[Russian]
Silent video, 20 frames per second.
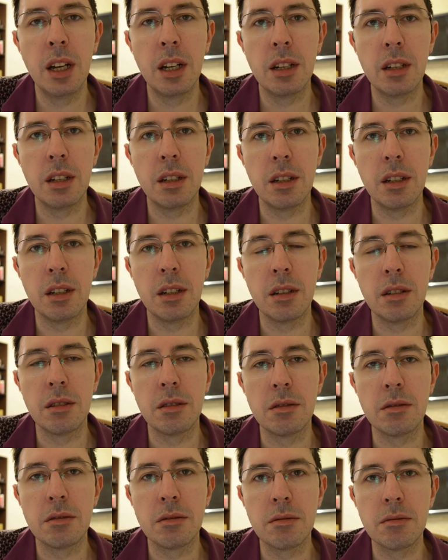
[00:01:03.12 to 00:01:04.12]
А,
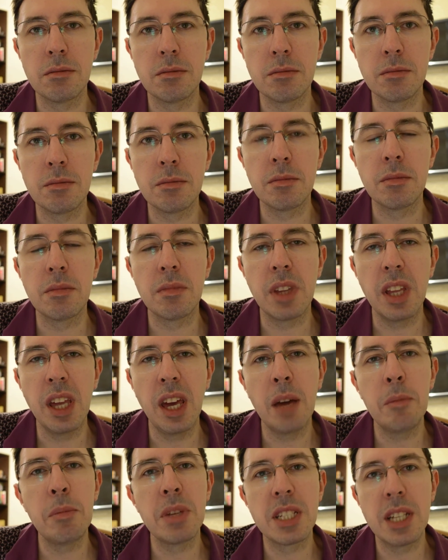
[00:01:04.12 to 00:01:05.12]
не
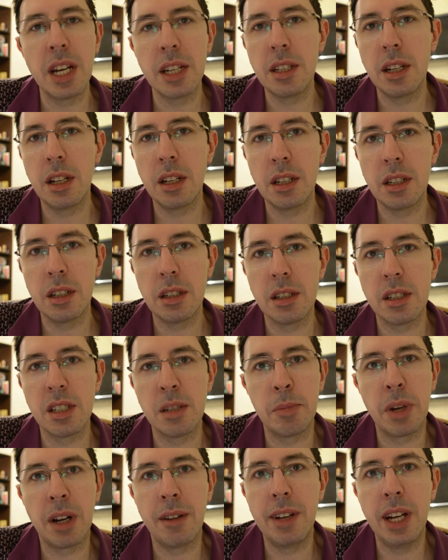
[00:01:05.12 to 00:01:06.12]
обязательно
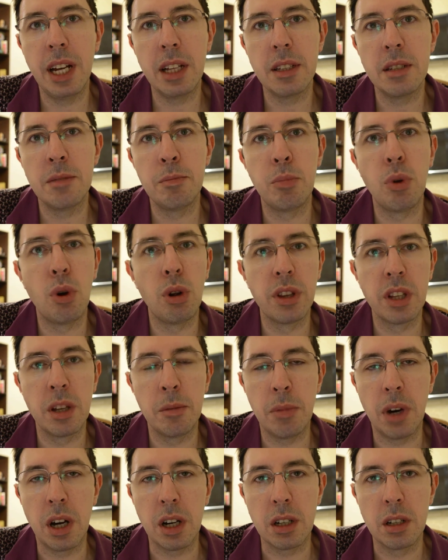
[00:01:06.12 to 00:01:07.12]
заправлять полный
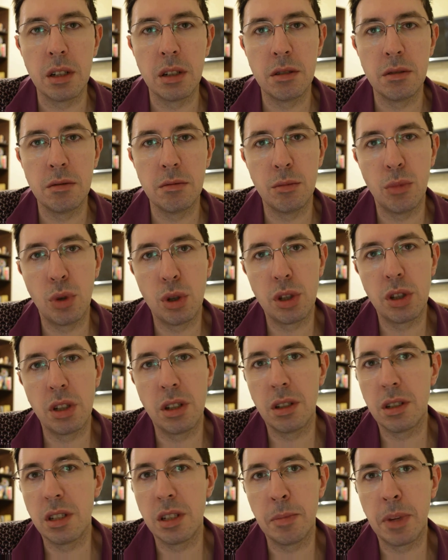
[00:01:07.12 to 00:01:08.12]
бак.
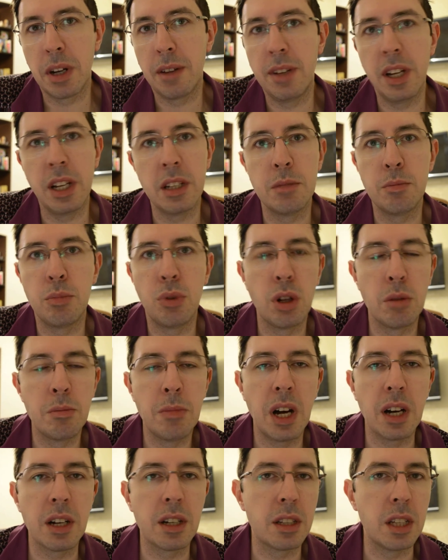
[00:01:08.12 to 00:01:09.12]
Можно заправлять пол
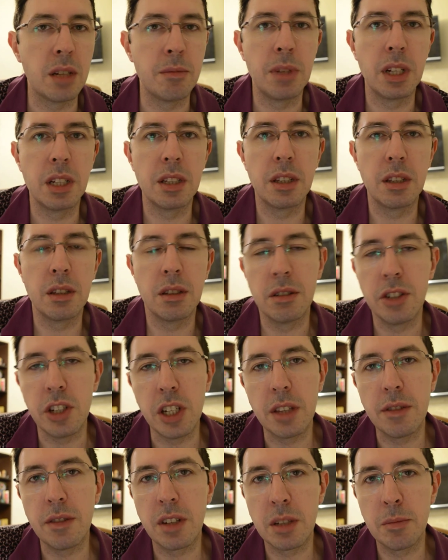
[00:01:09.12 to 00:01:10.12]
бака там, или
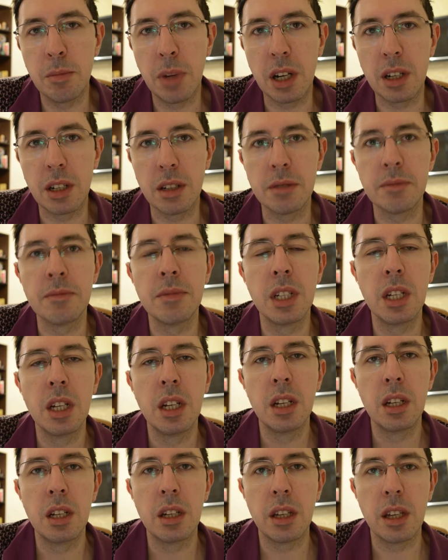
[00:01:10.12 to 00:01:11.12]
четверть бака.
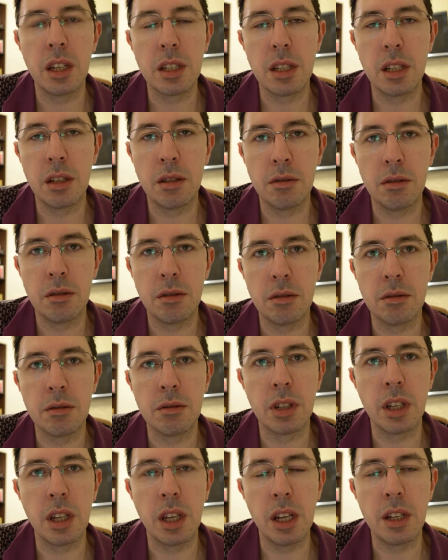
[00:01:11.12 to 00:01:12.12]
Если
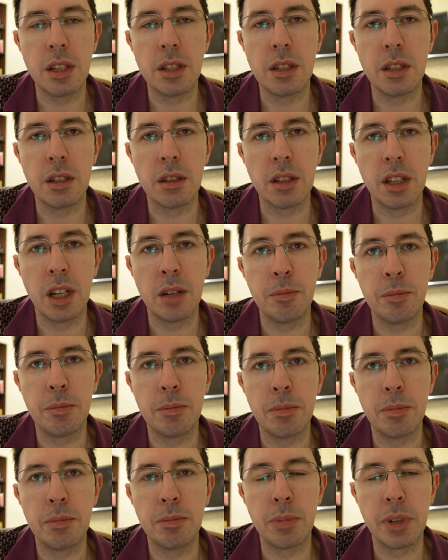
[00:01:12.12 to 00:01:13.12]
вы едете на
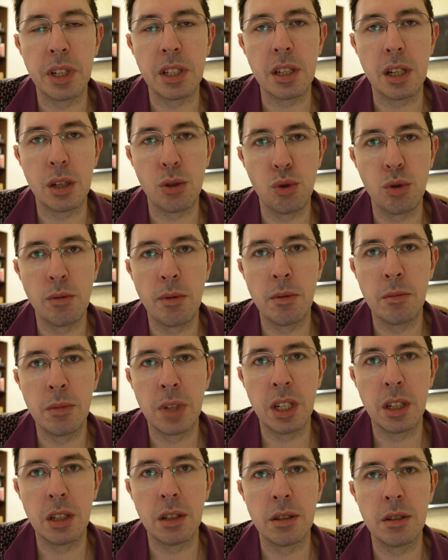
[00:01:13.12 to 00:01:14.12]

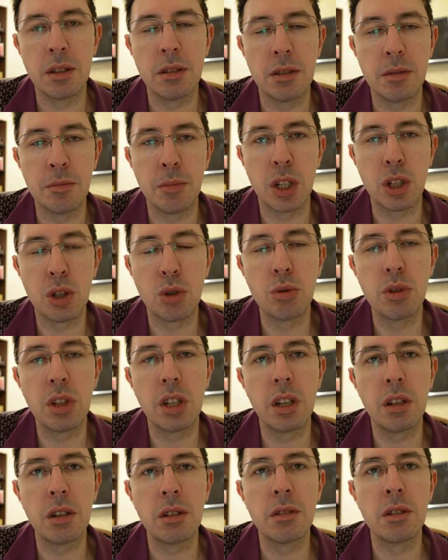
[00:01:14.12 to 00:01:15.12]
предсказуемые маршруты
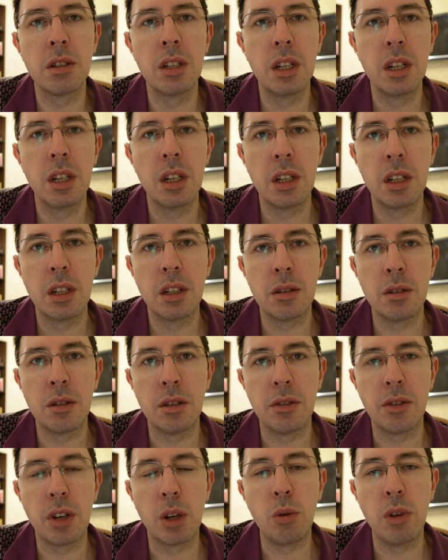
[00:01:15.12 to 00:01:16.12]
э,
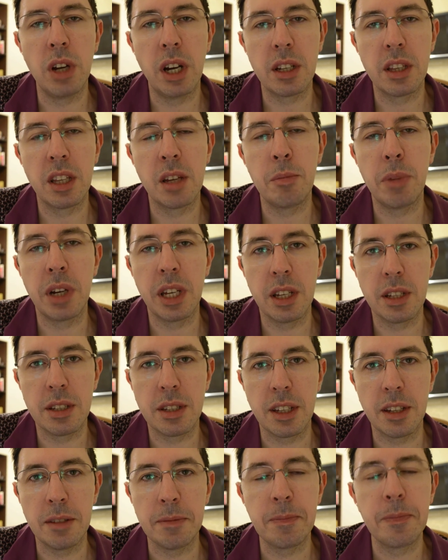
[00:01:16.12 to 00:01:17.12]
в регулярные
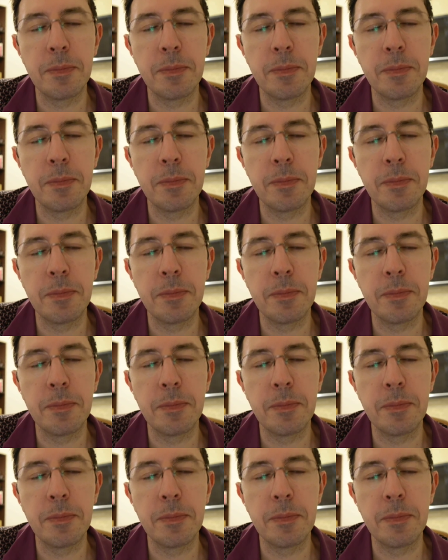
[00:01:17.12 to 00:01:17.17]
поездки.